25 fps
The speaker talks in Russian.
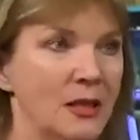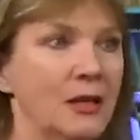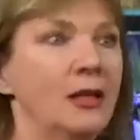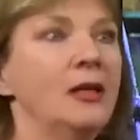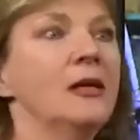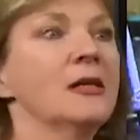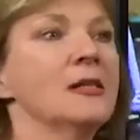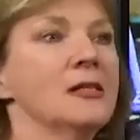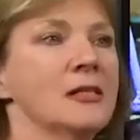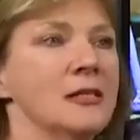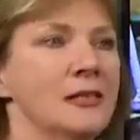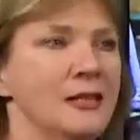
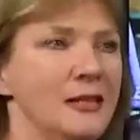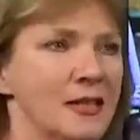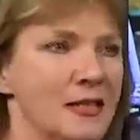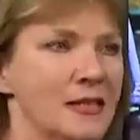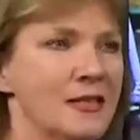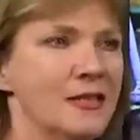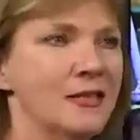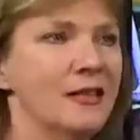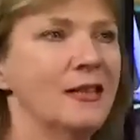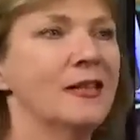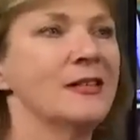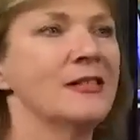
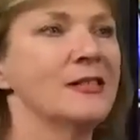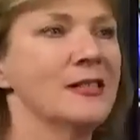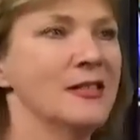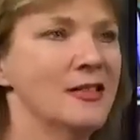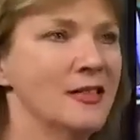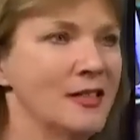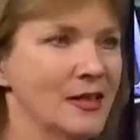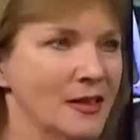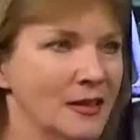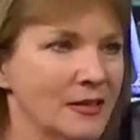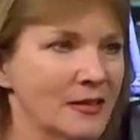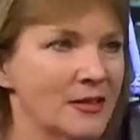экс-лидер,
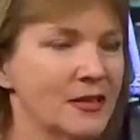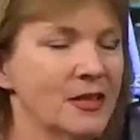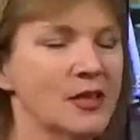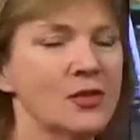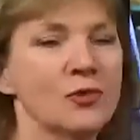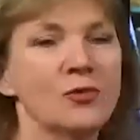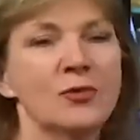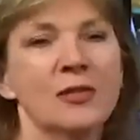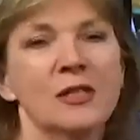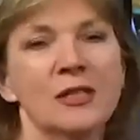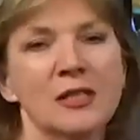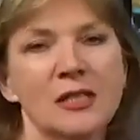экс-директор
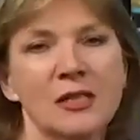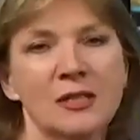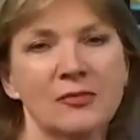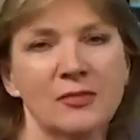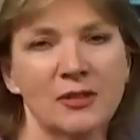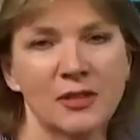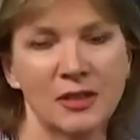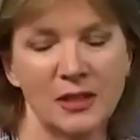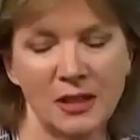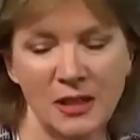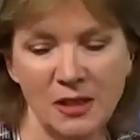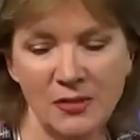
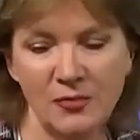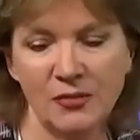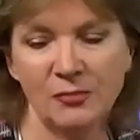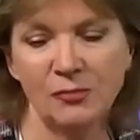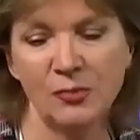Государственного архива.